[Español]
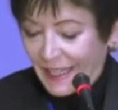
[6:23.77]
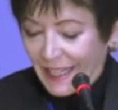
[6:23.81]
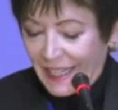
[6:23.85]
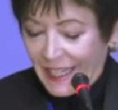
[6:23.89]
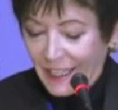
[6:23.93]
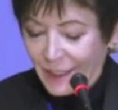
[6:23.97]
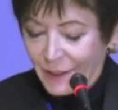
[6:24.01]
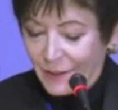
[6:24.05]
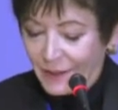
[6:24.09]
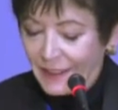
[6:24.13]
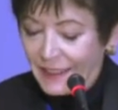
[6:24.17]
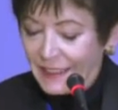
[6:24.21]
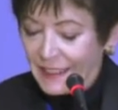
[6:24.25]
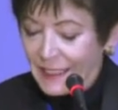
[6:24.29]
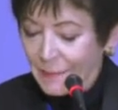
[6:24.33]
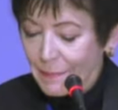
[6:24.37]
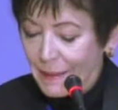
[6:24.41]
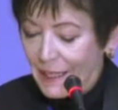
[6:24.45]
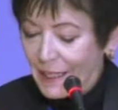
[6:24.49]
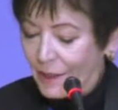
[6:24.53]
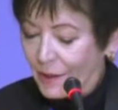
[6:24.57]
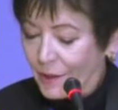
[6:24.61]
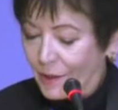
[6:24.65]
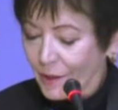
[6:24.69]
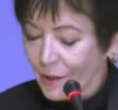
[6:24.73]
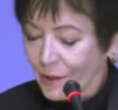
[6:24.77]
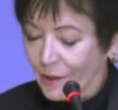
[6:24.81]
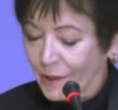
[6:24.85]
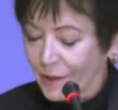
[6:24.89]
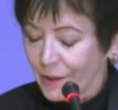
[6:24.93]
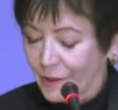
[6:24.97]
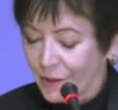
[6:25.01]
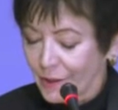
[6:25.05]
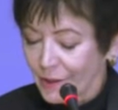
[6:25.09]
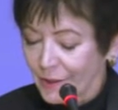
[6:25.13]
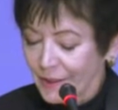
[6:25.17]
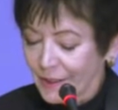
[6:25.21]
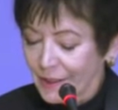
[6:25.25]
En un trabajo
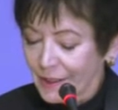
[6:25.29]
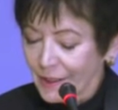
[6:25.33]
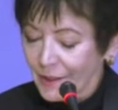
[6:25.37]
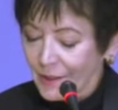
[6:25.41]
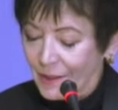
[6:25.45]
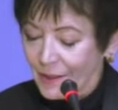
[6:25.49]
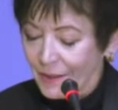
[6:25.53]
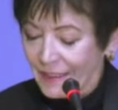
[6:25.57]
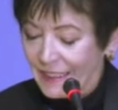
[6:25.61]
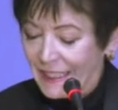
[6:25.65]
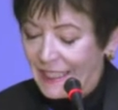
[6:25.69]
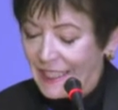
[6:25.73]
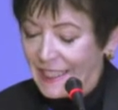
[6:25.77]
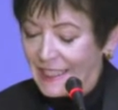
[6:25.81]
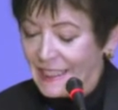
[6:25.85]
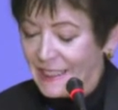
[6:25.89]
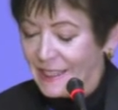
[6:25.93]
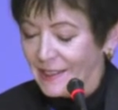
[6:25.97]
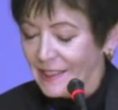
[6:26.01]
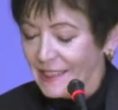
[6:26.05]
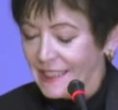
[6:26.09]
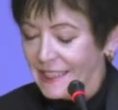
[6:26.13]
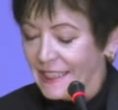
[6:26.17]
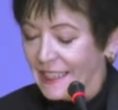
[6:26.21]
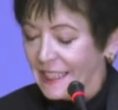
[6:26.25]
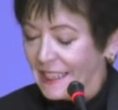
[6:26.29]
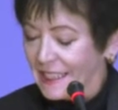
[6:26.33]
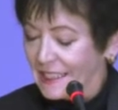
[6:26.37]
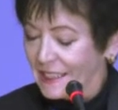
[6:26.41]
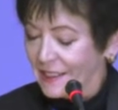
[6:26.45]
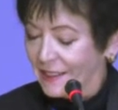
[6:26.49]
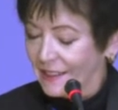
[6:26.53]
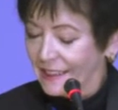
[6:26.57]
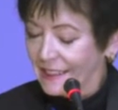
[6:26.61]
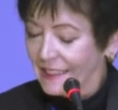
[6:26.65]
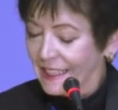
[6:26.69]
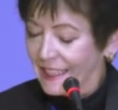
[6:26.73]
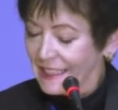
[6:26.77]
conjunto con la
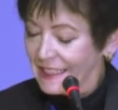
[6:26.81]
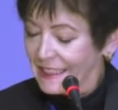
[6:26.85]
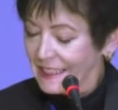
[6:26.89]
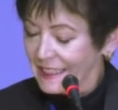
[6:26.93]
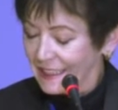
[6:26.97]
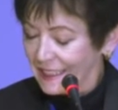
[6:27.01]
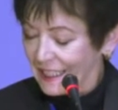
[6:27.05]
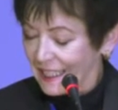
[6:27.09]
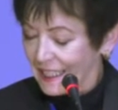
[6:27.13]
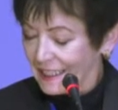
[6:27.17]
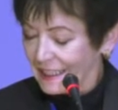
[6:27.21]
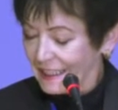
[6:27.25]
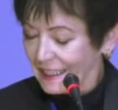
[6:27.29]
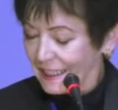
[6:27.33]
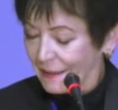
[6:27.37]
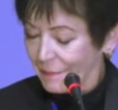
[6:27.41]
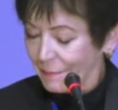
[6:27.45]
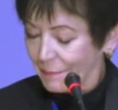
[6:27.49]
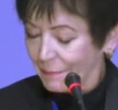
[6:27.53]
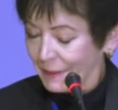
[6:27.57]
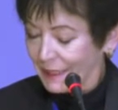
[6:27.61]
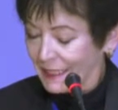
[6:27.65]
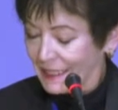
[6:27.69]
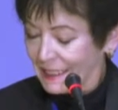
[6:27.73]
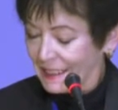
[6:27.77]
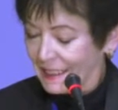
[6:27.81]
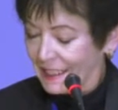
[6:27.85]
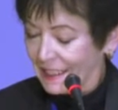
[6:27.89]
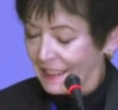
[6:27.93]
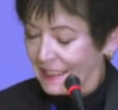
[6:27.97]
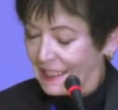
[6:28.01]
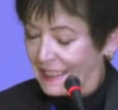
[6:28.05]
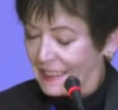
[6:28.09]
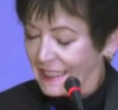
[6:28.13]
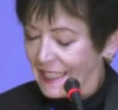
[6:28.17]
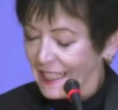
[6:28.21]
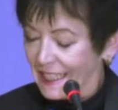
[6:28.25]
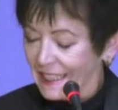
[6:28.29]
Asociación Nacional de
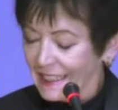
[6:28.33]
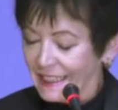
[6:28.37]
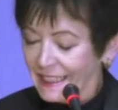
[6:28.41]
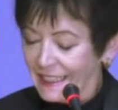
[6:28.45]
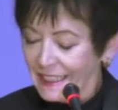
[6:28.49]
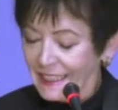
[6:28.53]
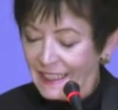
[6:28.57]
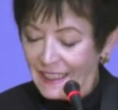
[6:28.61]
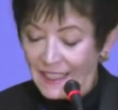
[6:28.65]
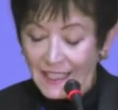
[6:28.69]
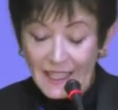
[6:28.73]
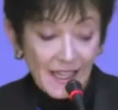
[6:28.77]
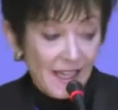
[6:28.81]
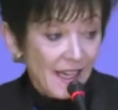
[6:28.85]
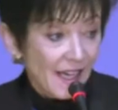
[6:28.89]
Empresarias Andi,